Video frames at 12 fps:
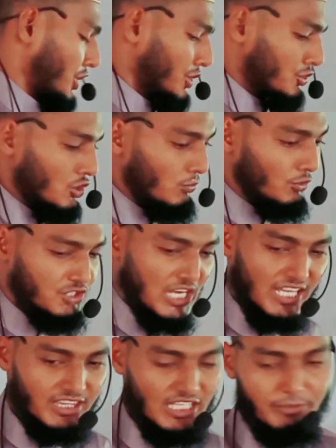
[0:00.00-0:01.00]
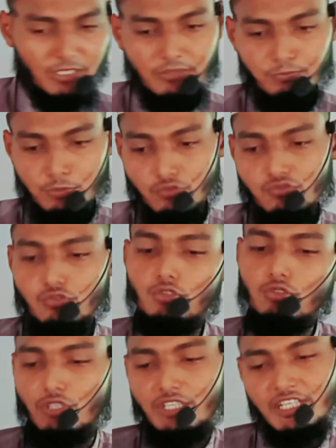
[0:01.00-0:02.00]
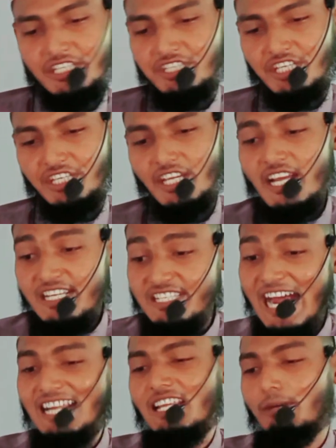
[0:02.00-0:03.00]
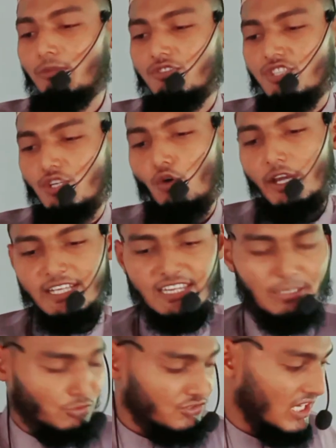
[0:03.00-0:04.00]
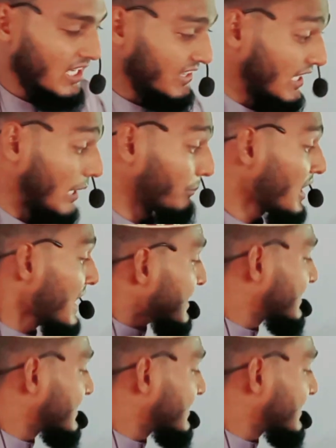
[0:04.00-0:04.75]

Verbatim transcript: কঠিনতম জাহান নামের প্রস্তুত করে রেখেছি যার নাম হচ্ছে ওয়াইল নামক জাহান নাম